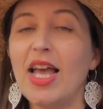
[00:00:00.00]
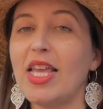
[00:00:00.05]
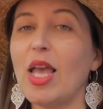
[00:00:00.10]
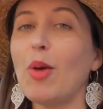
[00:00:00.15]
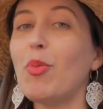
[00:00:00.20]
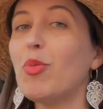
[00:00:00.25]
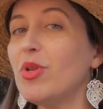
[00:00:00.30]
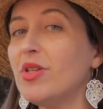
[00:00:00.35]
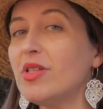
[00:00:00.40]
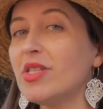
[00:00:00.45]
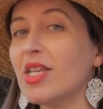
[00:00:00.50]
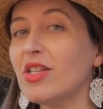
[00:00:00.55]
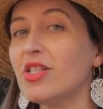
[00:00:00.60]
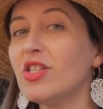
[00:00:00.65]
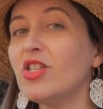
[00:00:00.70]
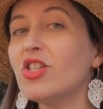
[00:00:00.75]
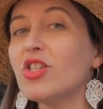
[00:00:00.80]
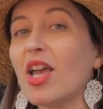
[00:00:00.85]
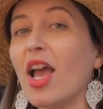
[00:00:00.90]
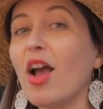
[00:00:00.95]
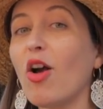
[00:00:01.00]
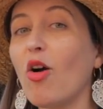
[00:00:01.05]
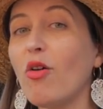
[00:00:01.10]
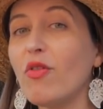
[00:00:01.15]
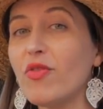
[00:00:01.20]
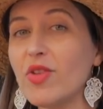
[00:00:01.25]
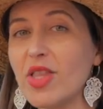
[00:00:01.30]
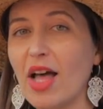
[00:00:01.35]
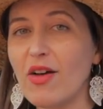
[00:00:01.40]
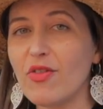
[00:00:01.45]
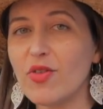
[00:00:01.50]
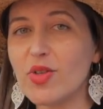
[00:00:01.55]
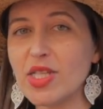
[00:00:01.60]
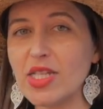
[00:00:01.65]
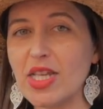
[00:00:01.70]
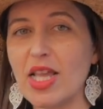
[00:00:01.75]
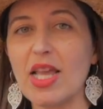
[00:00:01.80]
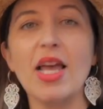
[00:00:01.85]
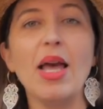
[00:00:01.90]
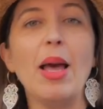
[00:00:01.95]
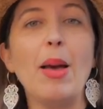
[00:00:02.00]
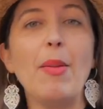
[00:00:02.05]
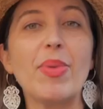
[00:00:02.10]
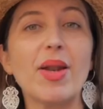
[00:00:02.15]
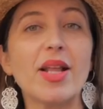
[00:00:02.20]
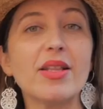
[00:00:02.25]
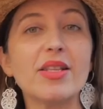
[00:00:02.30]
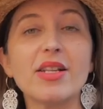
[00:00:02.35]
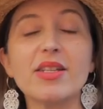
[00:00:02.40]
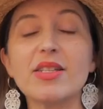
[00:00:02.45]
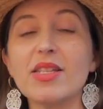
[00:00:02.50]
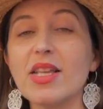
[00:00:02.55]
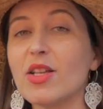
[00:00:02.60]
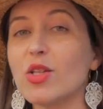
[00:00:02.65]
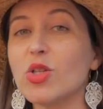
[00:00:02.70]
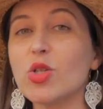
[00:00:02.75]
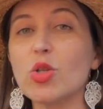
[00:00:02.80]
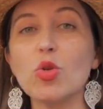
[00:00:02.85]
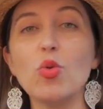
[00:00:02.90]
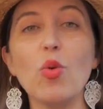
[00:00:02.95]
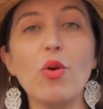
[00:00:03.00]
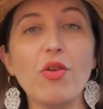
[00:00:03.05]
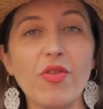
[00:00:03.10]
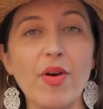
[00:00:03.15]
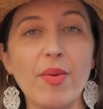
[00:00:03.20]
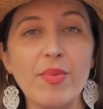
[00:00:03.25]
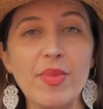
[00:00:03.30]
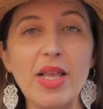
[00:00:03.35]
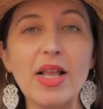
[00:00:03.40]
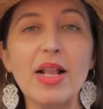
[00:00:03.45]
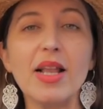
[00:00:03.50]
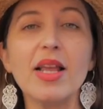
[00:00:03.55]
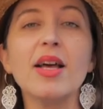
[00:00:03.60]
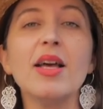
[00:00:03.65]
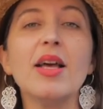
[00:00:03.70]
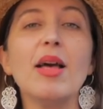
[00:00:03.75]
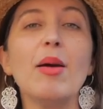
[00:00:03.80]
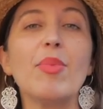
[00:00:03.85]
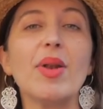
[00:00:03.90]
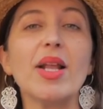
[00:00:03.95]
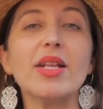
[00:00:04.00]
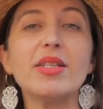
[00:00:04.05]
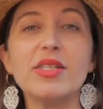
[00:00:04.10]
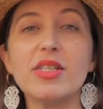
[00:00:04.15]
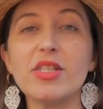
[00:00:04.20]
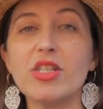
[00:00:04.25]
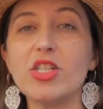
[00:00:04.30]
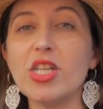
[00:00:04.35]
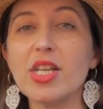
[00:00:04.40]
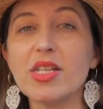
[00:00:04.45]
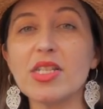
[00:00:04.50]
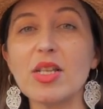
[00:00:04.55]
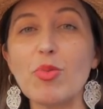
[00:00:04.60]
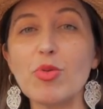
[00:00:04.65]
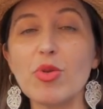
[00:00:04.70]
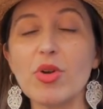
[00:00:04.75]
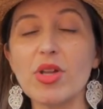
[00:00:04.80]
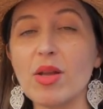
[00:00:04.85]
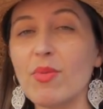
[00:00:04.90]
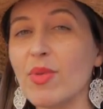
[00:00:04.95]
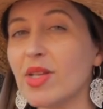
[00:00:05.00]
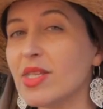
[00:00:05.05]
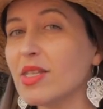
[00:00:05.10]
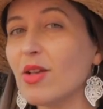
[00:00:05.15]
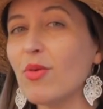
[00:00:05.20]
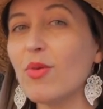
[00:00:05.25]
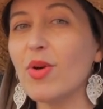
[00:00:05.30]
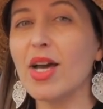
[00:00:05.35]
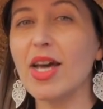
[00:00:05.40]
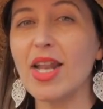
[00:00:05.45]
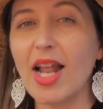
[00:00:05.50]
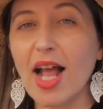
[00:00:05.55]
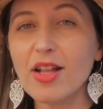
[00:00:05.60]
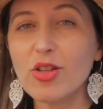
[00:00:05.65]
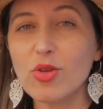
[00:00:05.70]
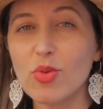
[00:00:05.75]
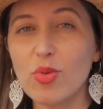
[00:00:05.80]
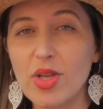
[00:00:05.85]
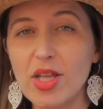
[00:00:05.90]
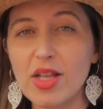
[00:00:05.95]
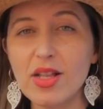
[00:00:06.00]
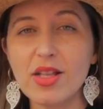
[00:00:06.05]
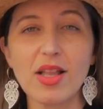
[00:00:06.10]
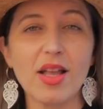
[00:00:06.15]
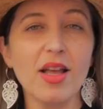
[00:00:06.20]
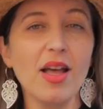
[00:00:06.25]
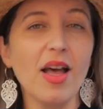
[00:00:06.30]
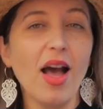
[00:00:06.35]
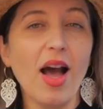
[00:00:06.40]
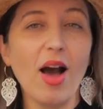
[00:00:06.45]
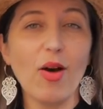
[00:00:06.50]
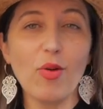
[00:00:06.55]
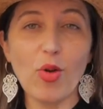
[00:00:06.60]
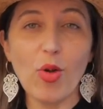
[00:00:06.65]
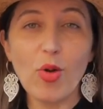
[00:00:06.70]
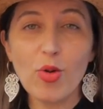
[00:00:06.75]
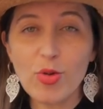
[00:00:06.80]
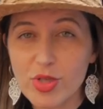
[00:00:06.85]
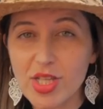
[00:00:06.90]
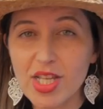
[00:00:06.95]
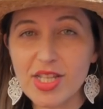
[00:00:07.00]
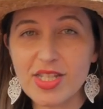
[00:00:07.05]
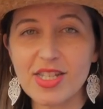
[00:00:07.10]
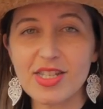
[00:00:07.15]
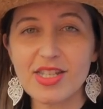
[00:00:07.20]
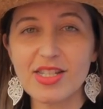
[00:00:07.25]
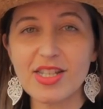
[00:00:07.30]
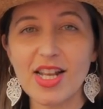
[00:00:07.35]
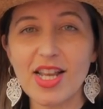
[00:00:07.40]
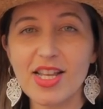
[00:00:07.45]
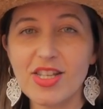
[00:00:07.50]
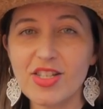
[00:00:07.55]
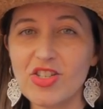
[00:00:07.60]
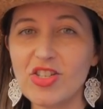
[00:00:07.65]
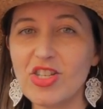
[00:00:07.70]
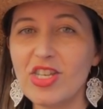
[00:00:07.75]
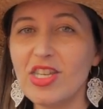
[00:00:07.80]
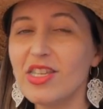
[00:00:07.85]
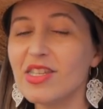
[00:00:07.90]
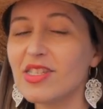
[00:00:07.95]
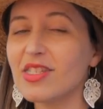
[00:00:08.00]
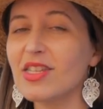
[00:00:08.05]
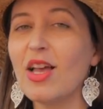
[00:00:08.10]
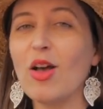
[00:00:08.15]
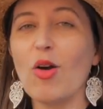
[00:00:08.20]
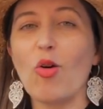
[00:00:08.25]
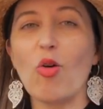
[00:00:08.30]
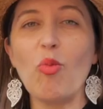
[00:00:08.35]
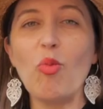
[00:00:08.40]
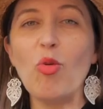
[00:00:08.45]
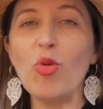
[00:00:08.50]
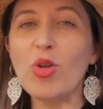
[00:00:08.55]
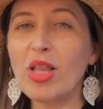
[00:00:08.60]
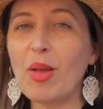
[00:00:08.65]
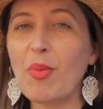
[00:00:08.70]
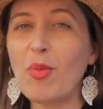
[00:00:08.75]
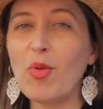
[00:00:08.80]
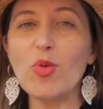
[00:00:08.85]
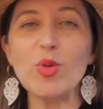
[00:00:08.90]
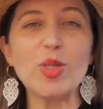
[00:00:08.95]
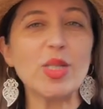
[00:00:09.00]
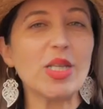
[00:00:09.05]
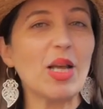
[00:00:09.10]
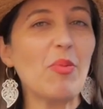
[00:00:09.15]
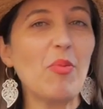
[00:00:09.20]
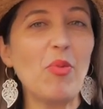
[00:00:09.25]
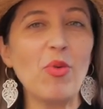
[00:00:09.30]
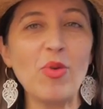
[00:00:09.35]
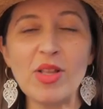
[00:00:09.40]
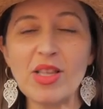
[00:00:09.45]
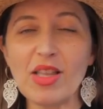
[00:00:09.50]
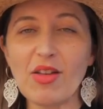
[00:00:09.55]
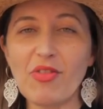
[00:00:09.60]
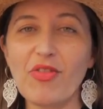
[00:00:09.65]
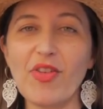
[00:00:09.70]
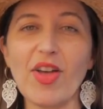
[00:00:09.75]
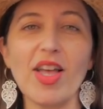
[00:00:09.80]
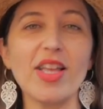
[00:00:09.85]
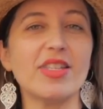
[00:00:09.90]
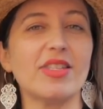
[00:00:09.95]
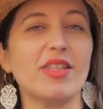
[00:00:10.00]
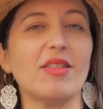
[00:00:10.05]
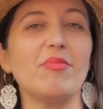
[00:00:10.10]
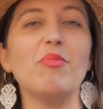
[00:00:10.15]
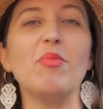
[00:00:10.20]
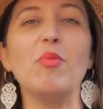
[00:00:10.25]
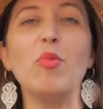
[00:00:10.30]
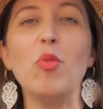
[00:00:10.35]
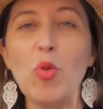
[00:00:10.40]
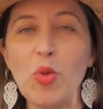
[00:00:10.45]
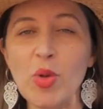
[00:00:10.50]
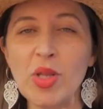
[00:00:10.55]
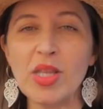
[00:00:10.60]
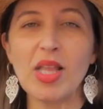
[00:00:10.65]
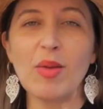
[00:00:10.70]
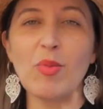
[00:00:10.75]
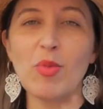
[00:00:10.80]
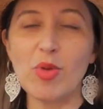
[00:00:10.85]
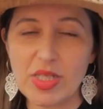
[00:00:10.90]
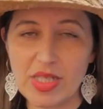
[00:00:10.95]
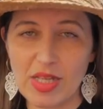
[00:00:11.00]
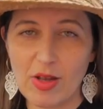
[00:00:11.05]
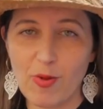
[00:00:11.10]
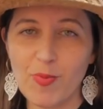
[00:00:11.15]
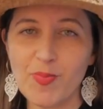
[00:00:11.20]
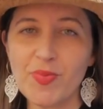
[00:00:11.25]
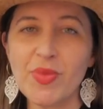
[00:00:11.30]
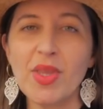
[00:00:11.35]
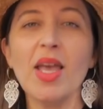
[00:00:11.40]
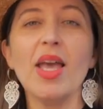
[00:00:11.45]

E é por isso que a gente quer convidar você para trazer a sua família para se assistir essa programação gratuita ao longo desses três dias, com muita música, muita festa, muita emoção.